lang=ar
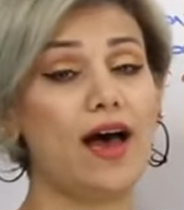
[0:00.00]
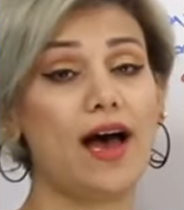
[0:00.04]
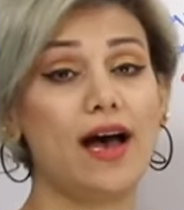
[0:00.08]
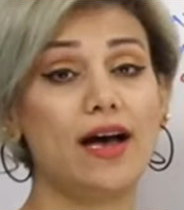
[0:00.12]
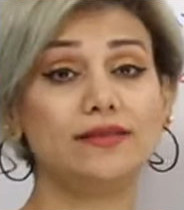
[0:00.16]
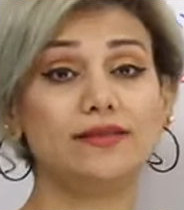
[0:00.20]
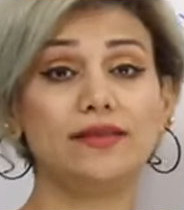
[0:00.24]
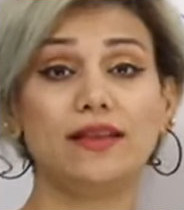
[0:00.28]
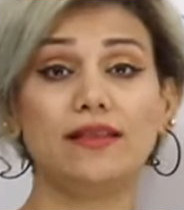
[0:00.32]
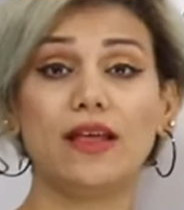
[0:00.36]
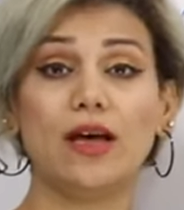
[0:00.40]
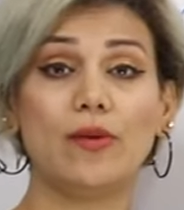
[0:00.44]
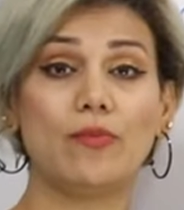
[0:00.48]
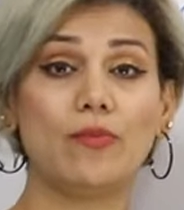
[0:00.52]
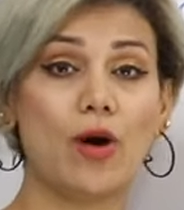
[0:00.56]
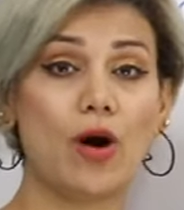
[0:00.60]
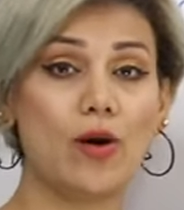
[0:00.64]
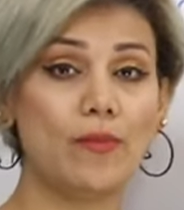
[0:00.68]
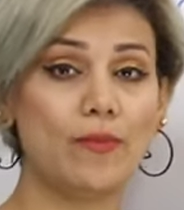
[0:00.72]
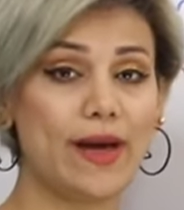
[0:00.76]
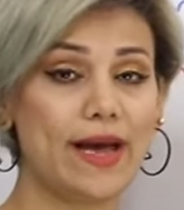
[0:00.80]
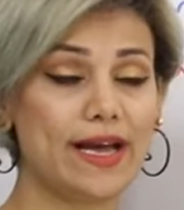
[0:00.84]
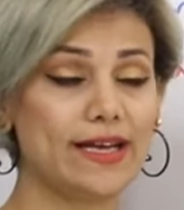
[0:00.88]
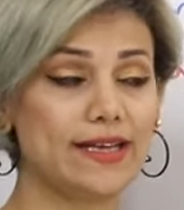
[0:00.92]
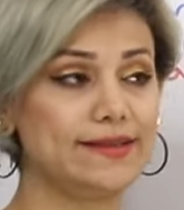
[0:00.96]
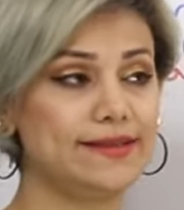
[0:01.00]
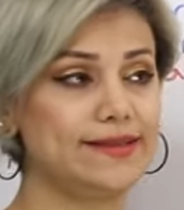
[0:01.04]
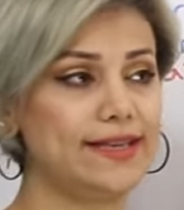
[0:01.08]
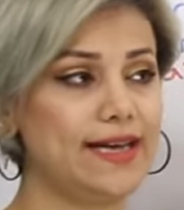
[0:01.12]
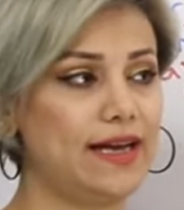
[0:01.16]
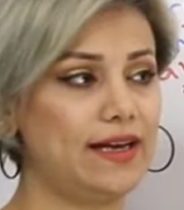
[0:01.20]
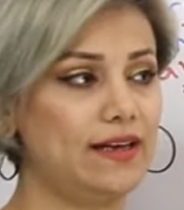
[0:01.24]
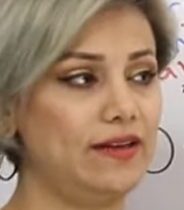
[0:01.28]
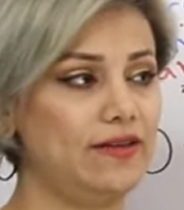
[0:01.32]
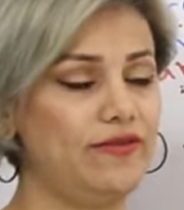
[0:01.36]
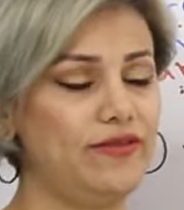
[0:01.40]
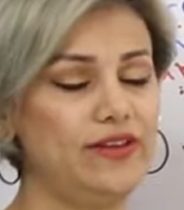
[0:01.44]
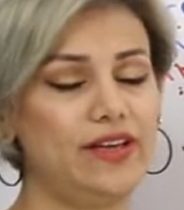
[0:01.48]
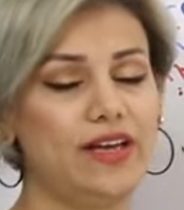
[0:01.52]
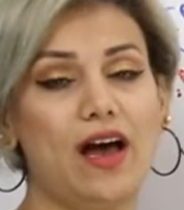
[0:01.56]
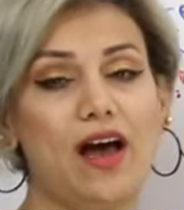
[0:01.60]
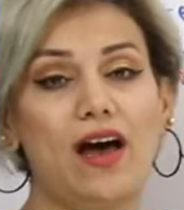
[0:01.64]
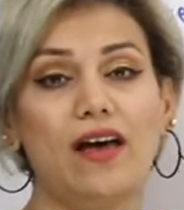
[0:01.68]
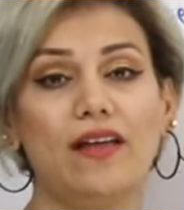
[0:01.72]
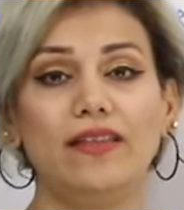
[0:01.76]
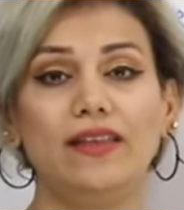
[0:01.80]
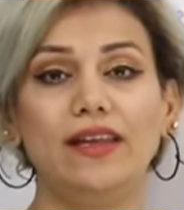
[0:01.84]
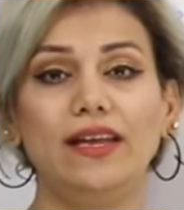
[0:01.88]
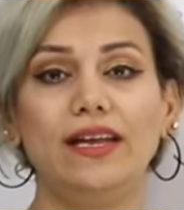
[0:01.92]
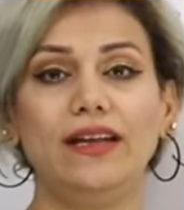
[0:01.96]
at the moment يعني في
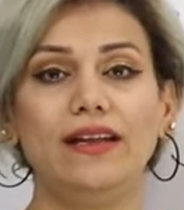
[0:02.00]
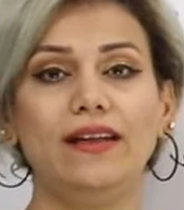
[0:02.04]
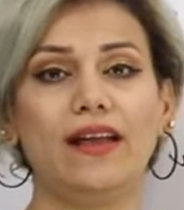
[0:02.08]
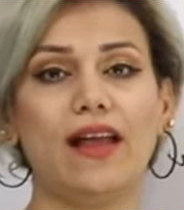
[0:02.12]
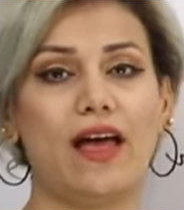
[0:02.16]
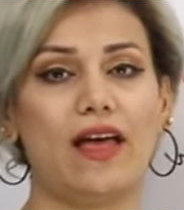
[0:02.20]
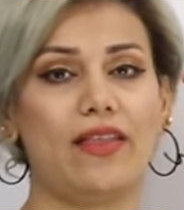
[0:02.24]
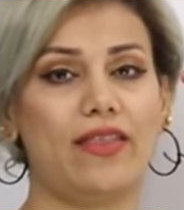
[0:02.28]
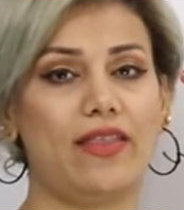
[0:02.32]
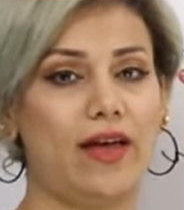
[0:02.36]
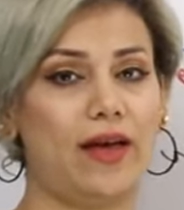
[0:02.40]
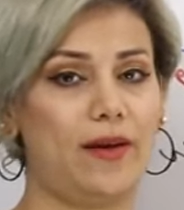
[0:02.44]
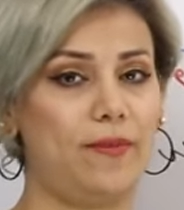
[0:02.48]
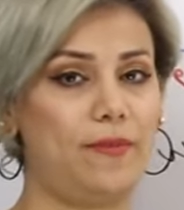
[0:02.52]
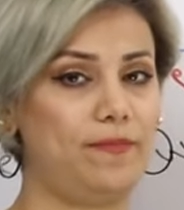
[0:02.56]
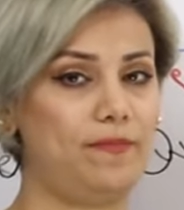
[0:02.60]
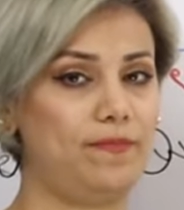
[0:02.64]
هذه اللحظة